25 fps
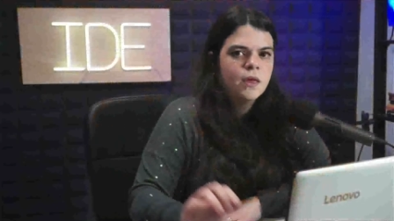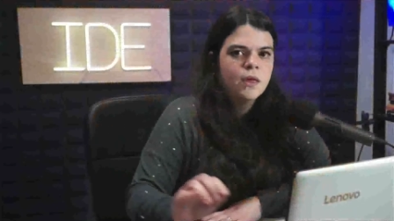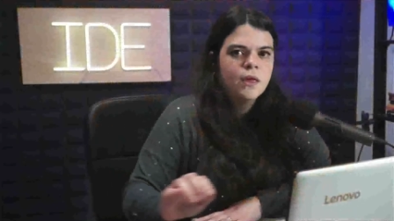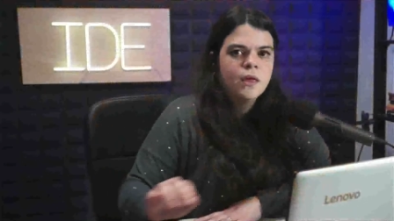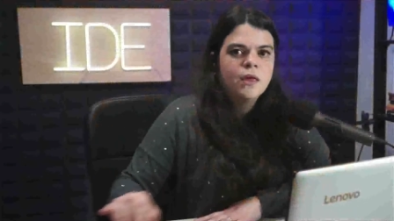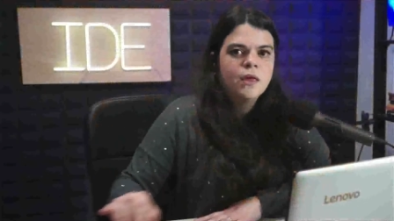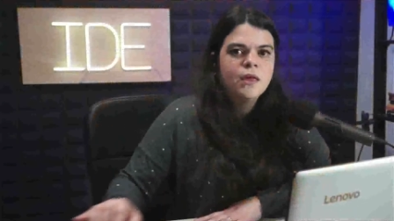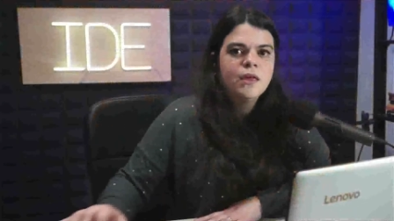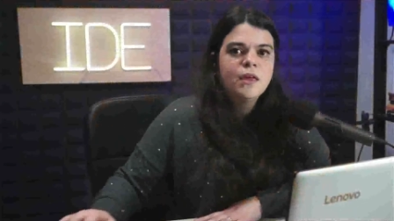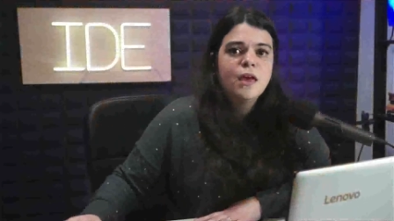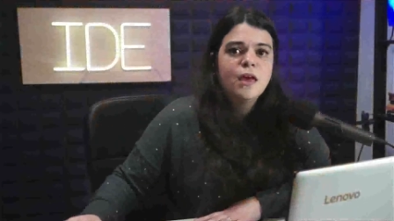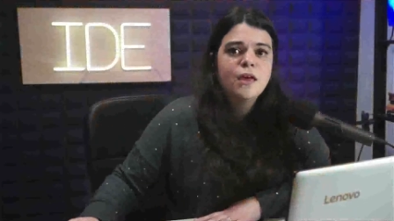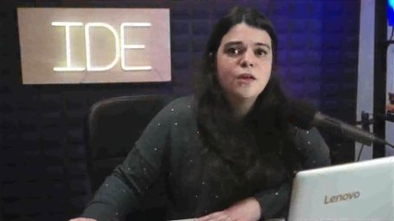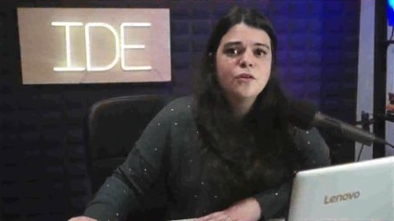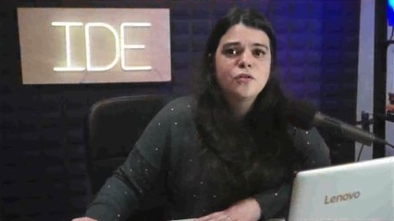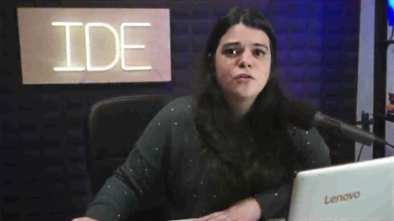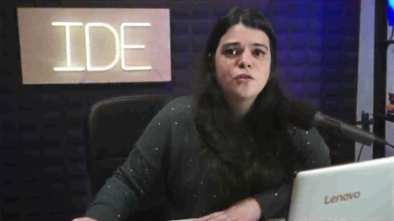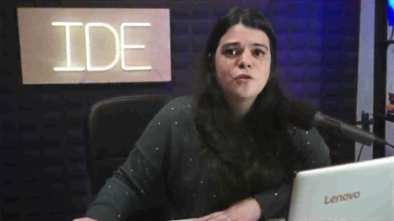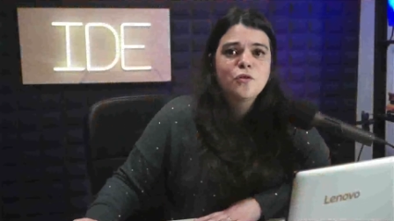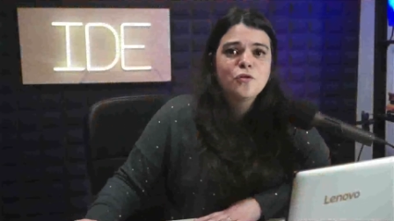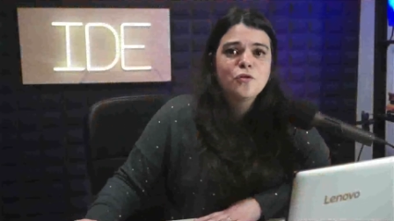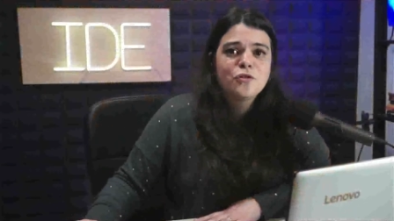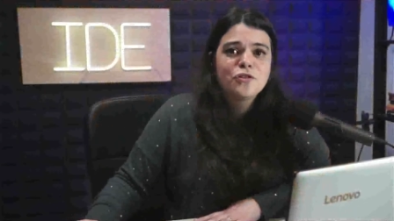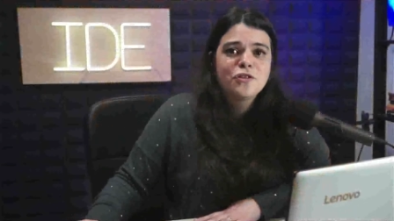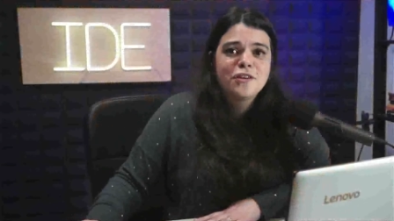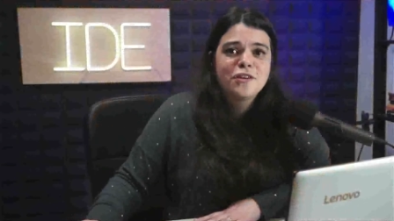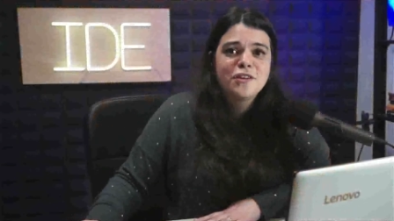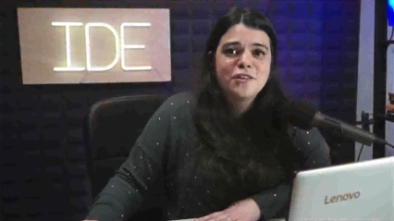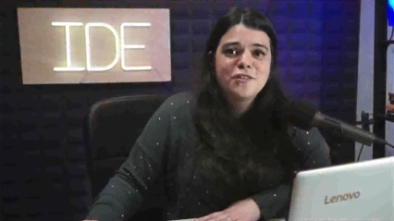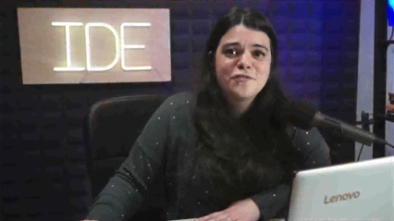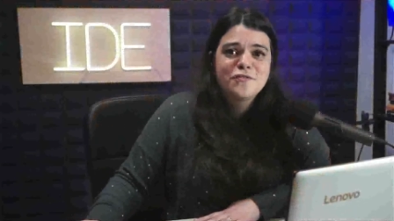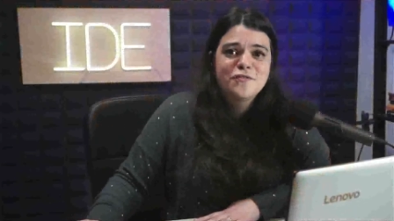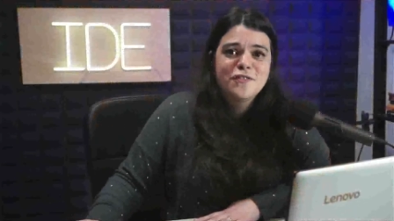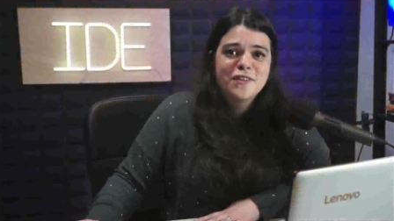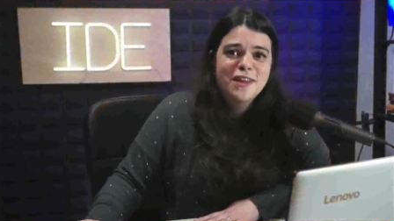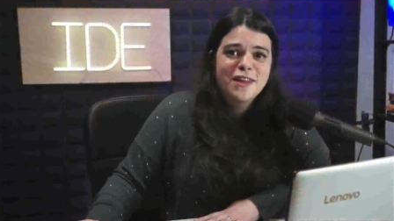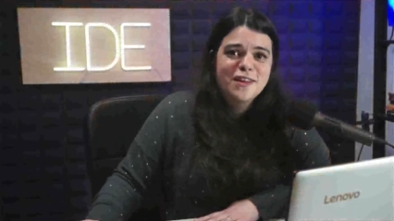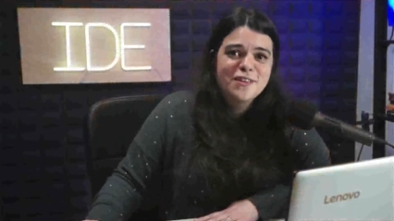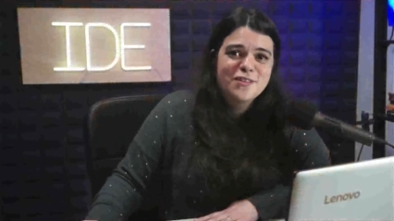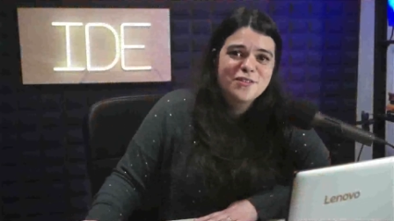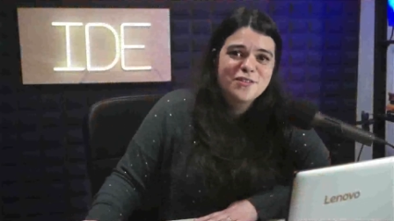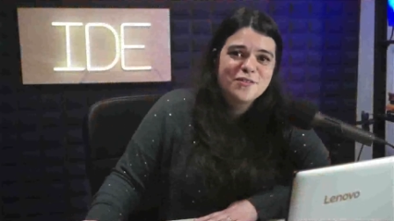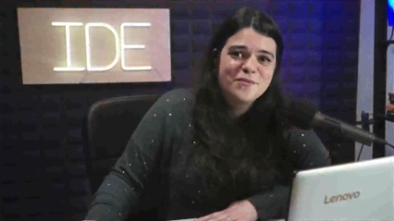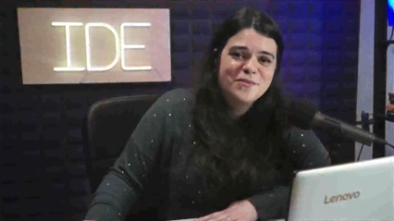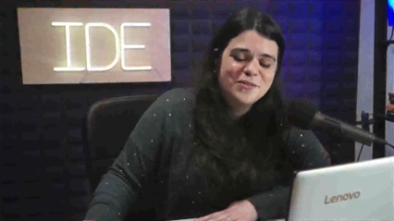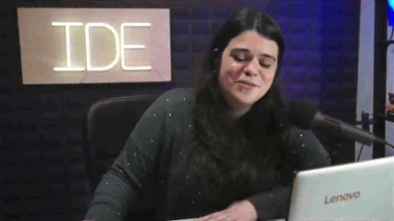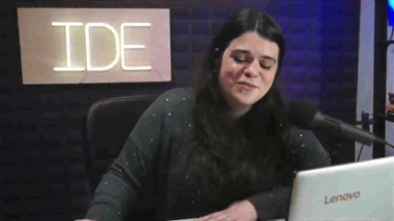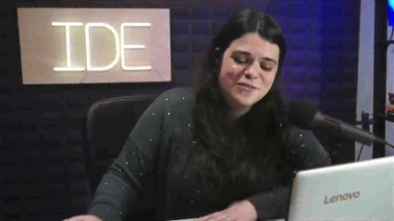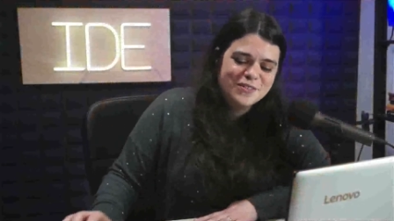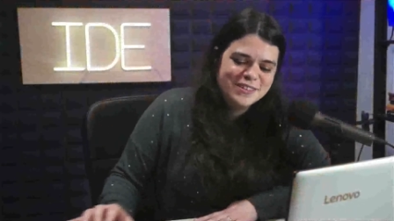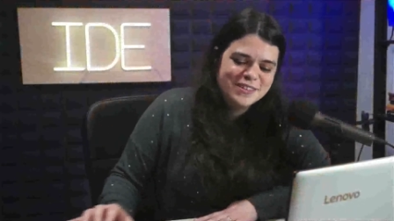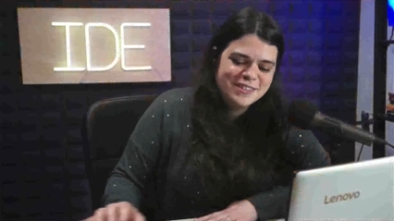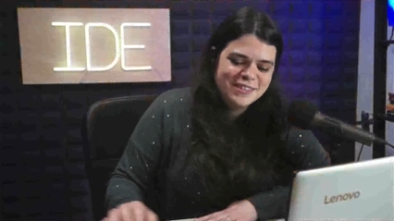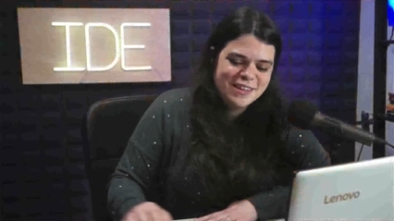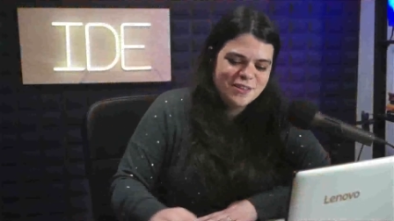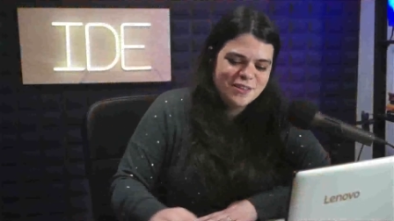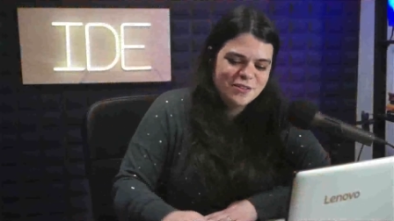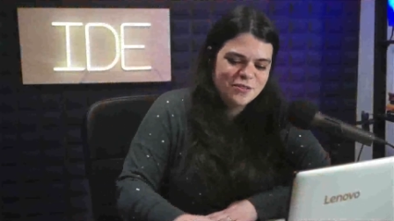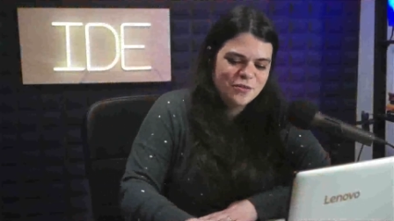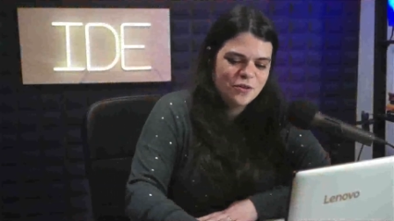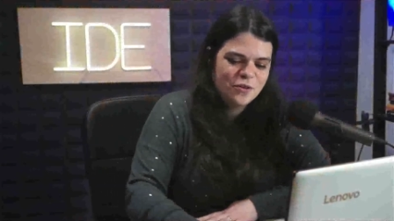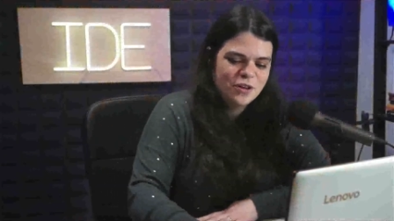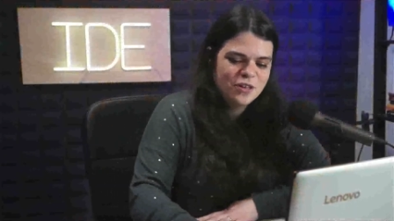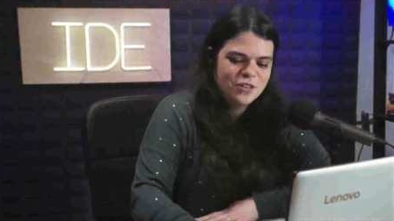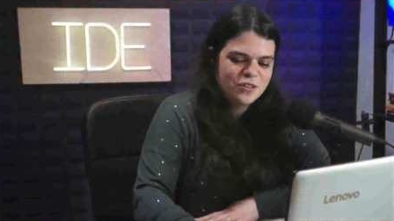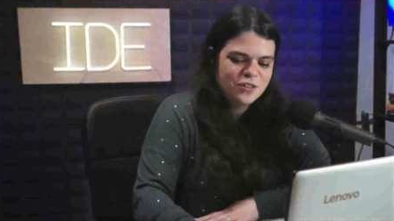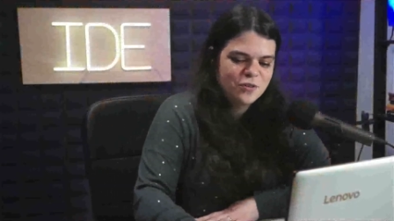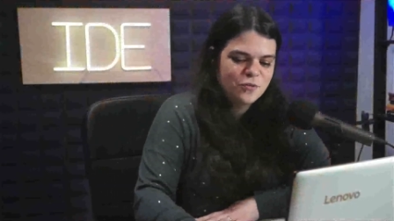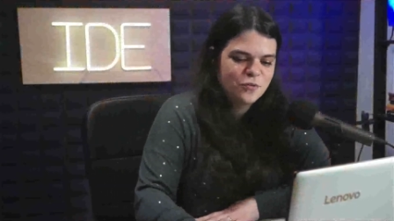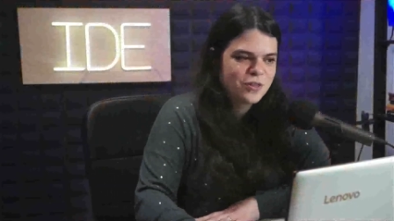E é isso que eu gostaria de falar sobre vocês hoje. O